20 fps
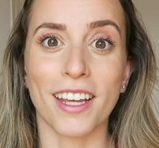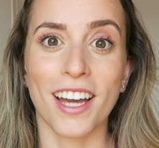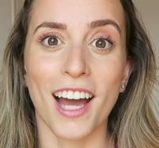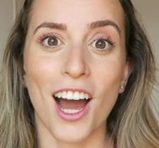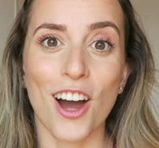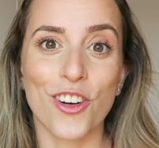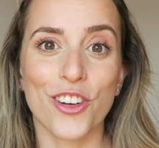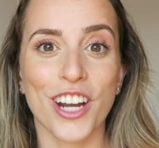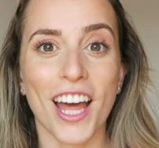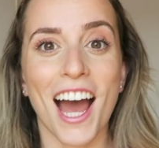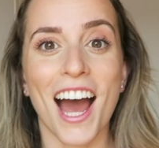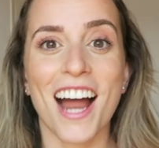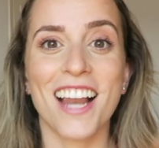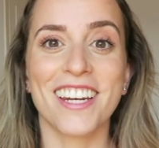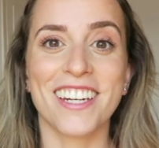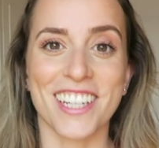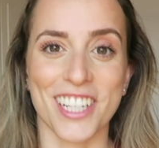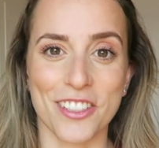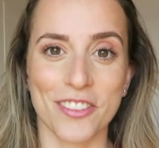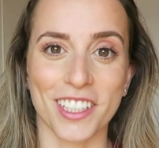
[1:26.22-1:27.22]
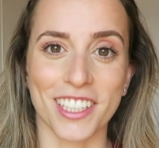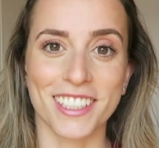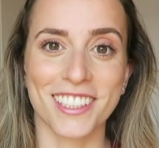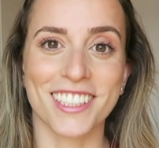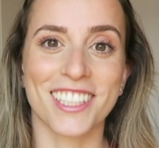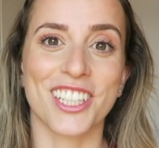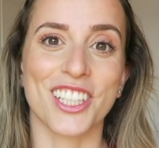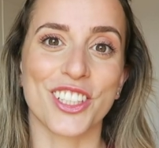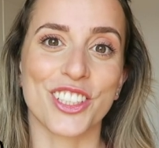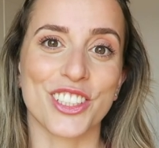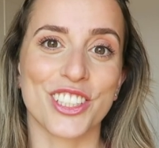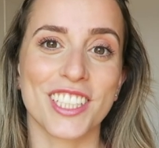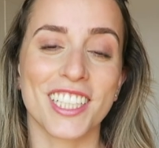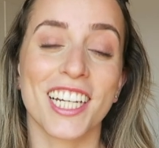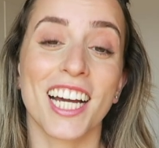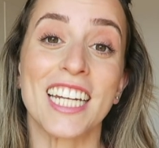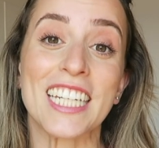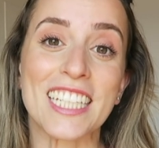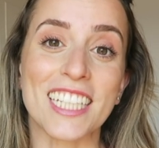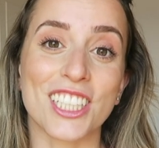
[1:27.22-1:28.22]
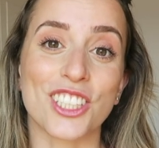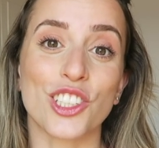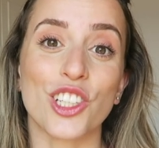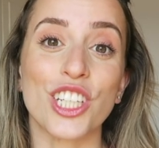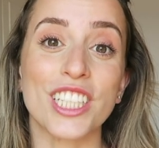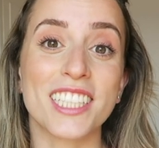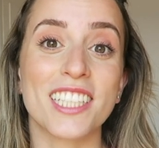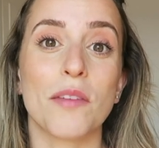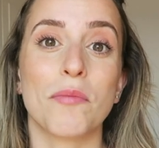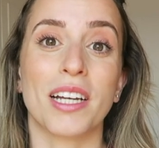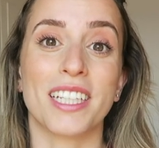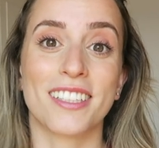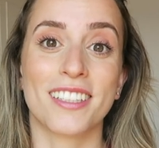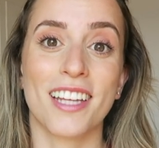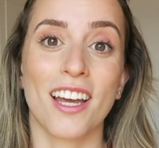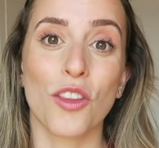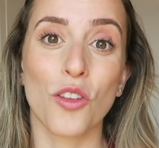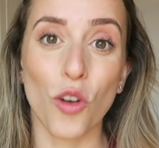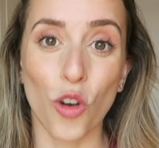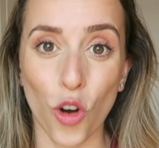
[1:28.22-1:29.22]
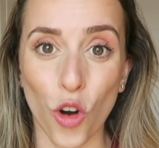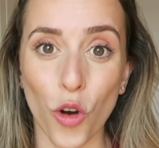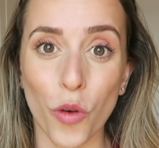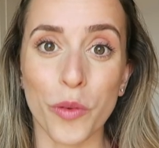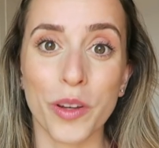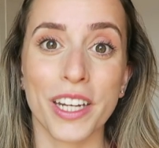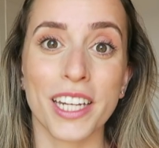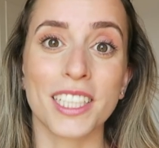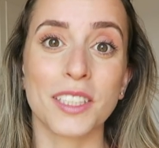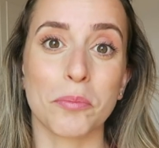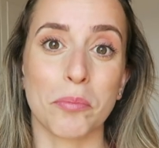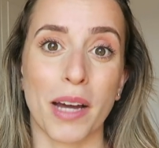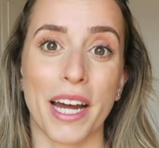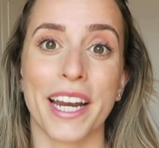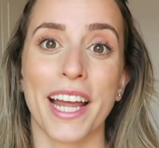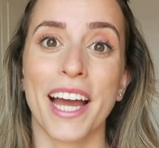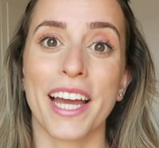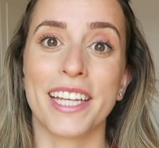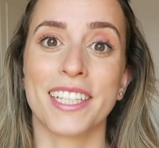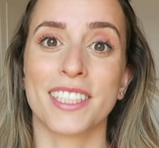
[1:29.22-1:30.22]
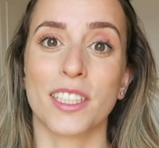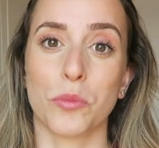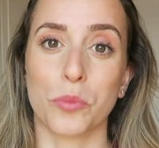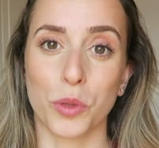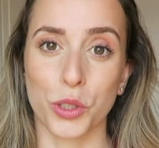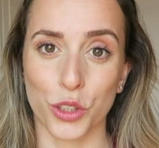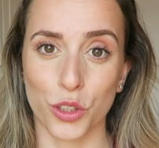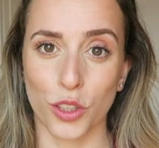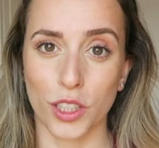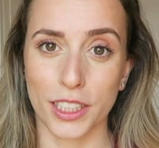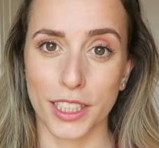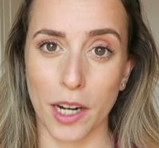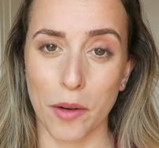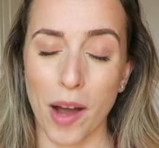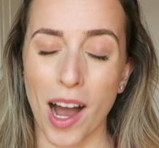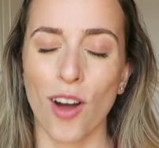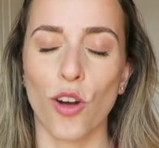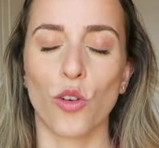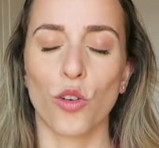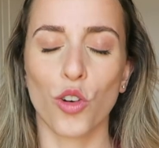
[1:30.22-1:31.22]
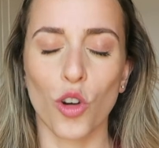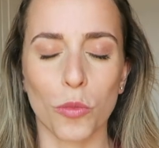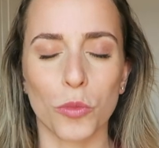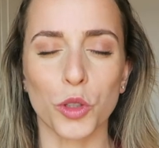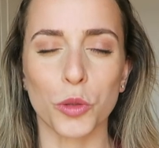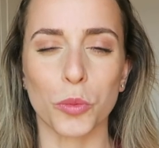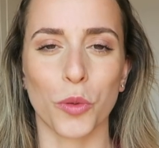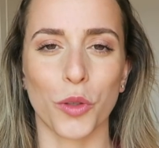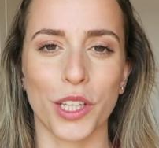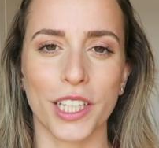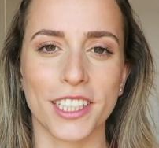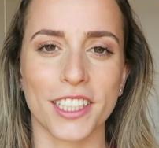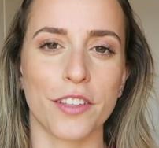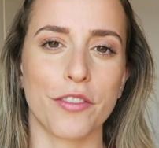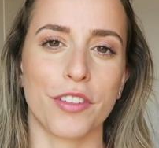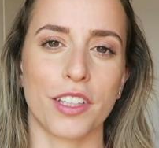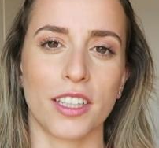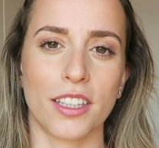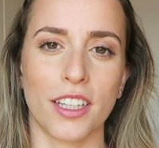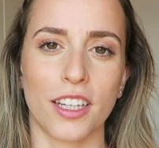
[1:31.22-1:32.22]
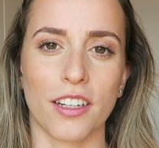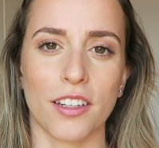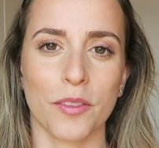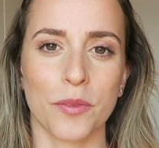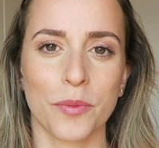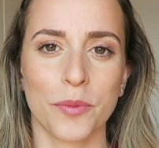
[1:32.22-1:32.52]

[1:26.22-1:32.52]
ahora al revés, que os digan que sois demasiado jóvenes para ese puesto de trabajo. ¿Cómo os podéis defender?